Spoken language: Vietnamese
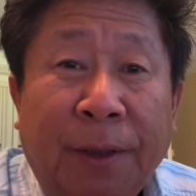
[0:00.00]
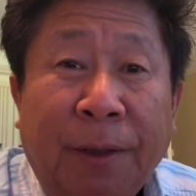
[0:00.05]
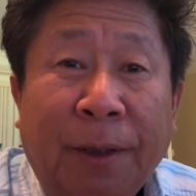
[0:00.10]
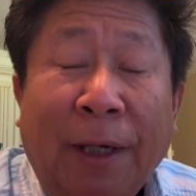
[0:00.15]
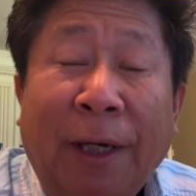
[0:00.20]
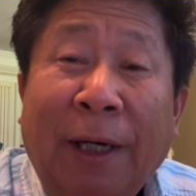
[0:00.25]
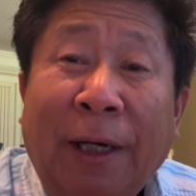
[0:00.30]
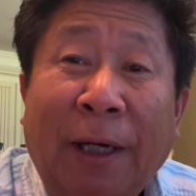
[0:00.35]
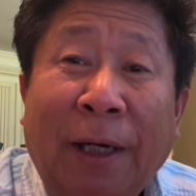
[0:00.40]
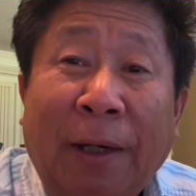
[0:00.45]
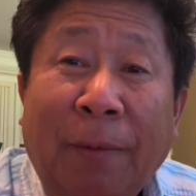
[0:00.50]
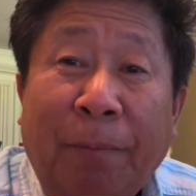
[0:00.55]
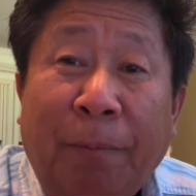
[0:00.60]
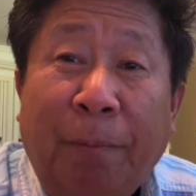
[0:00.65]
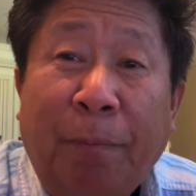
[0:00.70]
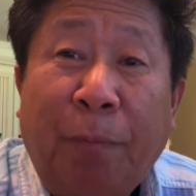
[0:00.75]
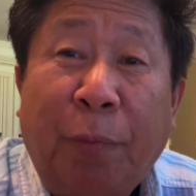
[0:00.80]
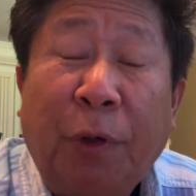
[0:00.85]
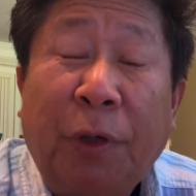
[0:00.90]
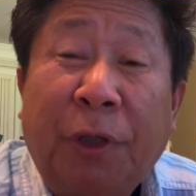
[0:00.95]
à
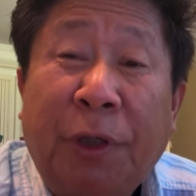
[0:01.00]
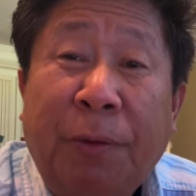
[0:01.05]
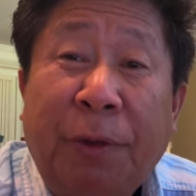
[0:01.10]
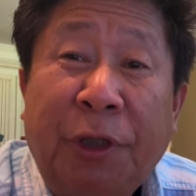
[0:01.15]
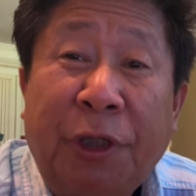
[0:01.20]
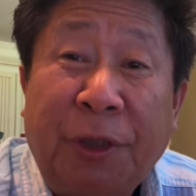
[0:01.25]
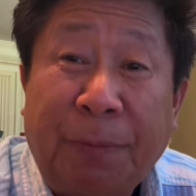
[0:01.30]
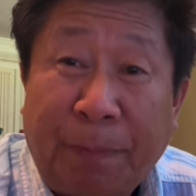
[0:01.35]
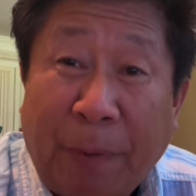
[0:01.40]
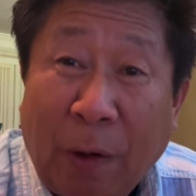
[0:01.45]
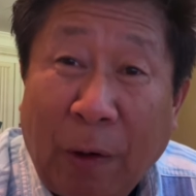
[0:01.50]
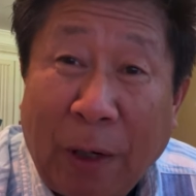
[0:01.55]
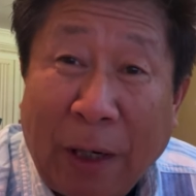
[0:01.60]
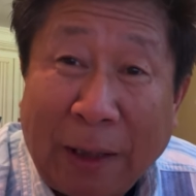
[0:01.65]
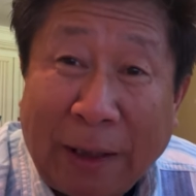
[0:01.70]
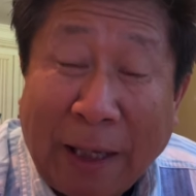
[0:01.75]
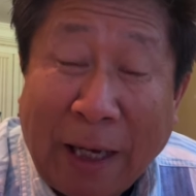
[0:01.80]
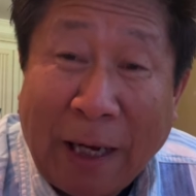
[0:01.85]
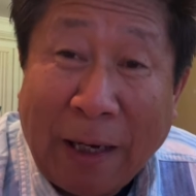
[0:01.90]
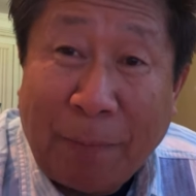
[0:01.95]
bố chỉ bao hạt
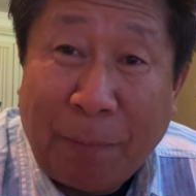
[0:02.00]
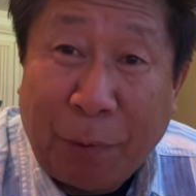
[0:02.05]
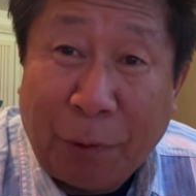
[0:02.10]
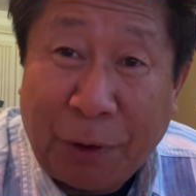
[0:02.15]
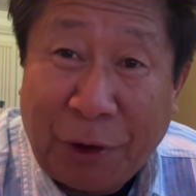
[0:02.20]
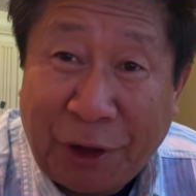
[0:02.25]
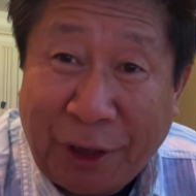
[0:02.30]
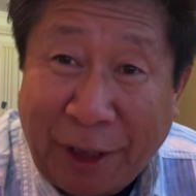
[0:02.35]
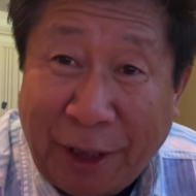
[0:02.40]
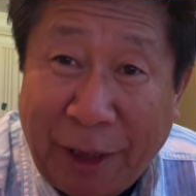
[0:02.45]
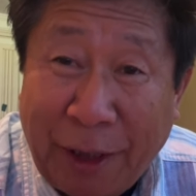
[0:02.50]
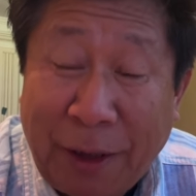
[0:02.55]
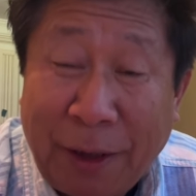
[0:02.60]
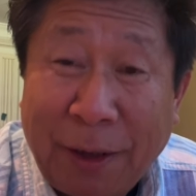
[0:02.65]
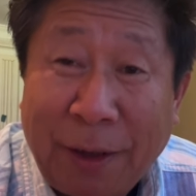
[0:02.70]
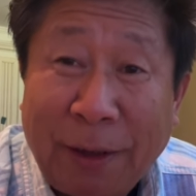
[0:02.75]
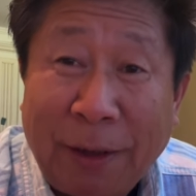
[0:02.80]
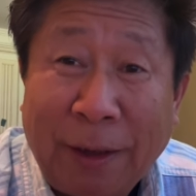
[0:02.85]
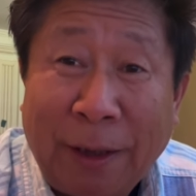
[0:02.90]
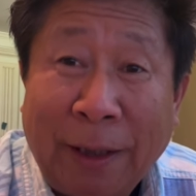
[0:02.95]
ta bố chế
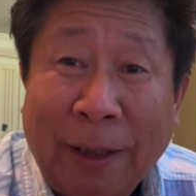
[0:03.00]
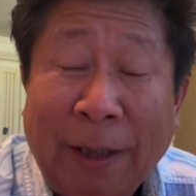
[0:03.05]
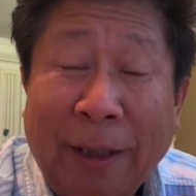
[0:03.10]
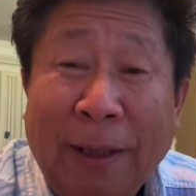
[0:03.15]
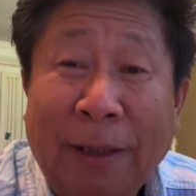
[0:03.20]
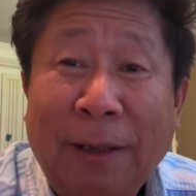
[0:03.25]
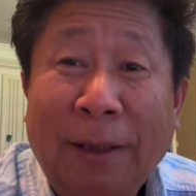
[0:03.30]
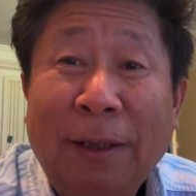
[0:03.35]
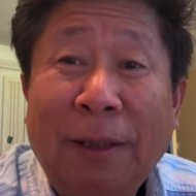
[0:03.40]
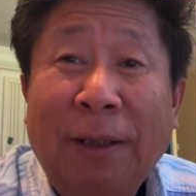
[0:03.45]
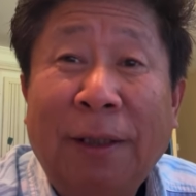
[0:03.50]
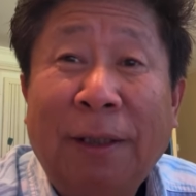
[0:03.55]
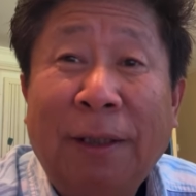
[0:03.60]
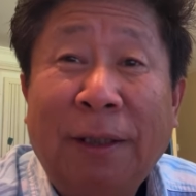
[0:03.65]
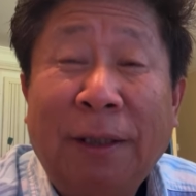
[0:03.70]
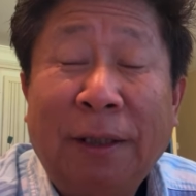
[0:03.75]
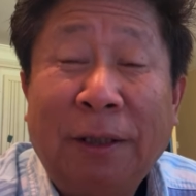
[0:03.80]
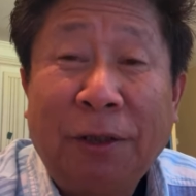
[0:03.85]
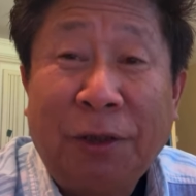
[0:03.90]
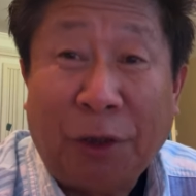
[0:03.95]
à
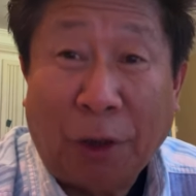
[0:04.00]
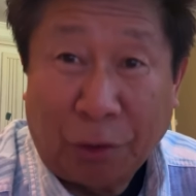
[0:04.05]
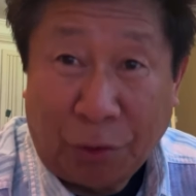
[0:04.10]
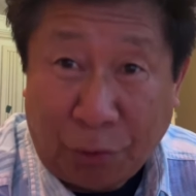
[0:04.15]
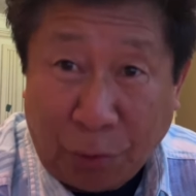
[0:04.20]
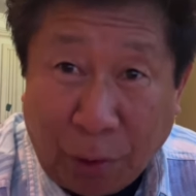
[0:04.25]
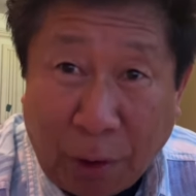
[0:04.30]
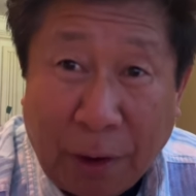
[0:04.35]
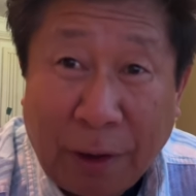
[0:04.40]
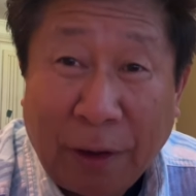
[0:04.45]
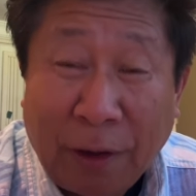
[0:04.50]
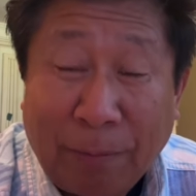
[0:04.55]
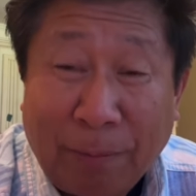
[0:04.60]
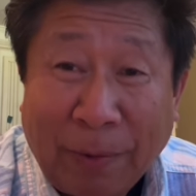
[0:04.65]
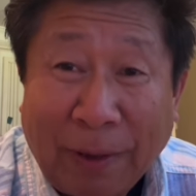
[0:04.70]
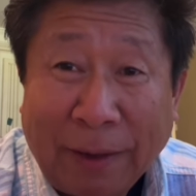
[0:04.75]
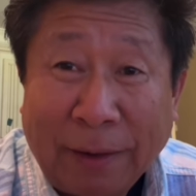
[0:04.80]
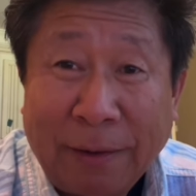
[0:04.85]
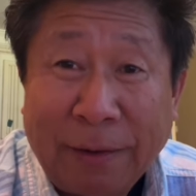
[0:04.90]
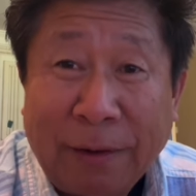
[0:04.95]
sọ nó nữa
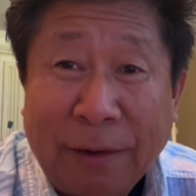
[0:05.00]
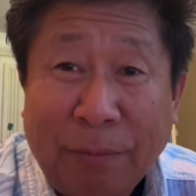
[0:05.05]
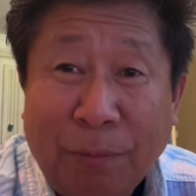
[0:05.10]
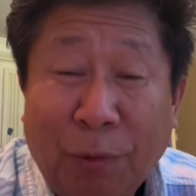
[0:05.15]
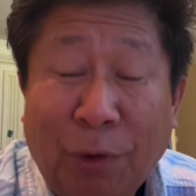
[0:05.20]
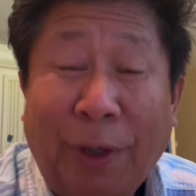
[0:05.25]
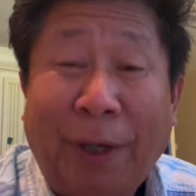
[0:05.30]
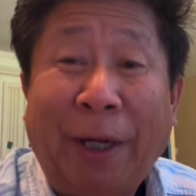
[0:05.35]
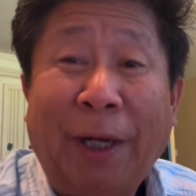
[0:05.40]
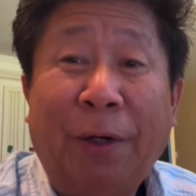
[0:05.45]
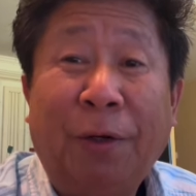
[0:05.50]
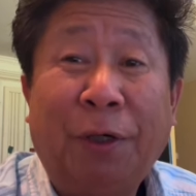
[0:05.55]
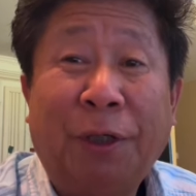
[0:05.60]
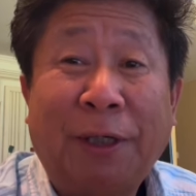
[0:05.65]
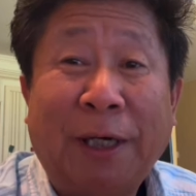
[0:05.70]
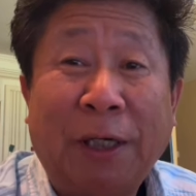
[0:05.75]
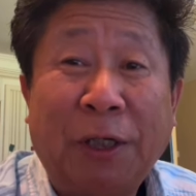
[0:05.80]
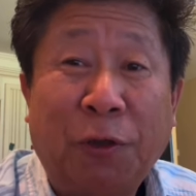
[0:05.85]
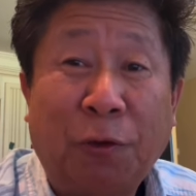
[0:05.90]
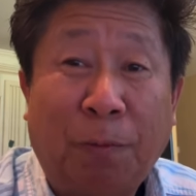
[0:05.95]
mà một cái nhỏ
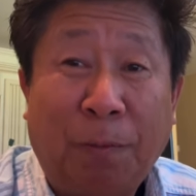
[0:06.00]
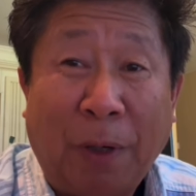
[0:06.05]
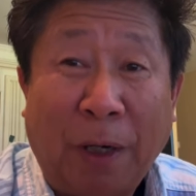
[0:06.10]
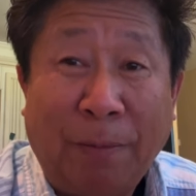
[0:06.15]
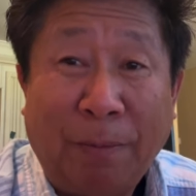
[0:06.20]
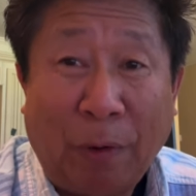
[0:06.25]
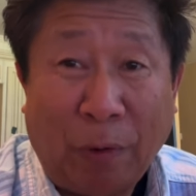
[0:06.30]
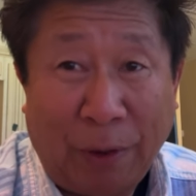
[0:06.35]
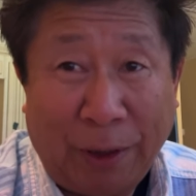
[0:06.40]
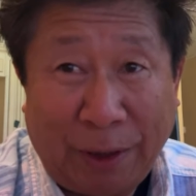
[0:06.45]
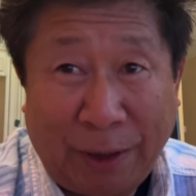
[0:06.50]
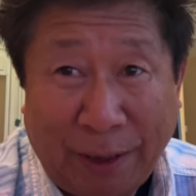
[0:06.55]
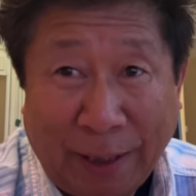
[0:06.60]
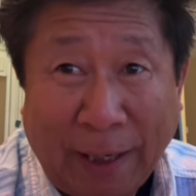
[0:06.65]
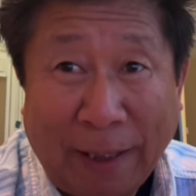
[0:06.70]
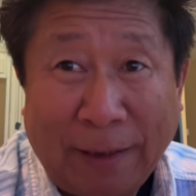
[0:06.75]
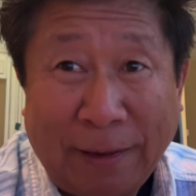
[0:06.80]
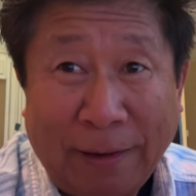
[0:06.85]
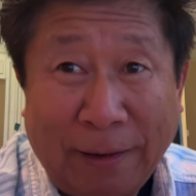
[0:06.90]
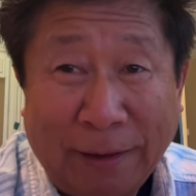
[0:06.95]
sản xuất lại bảo lại
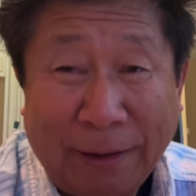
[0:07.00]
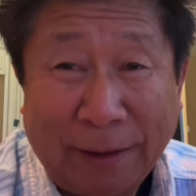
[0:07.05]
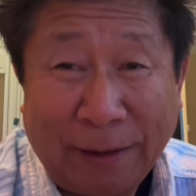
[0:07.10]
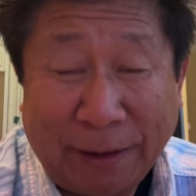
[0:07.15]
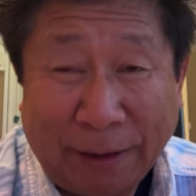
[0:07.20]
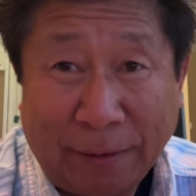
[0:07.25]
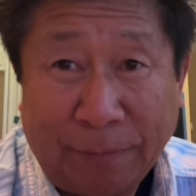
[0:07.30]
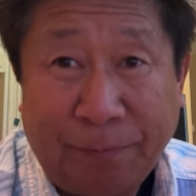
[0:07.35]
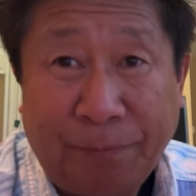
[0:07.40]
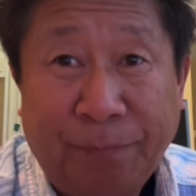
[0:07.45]
chả nó là vậy.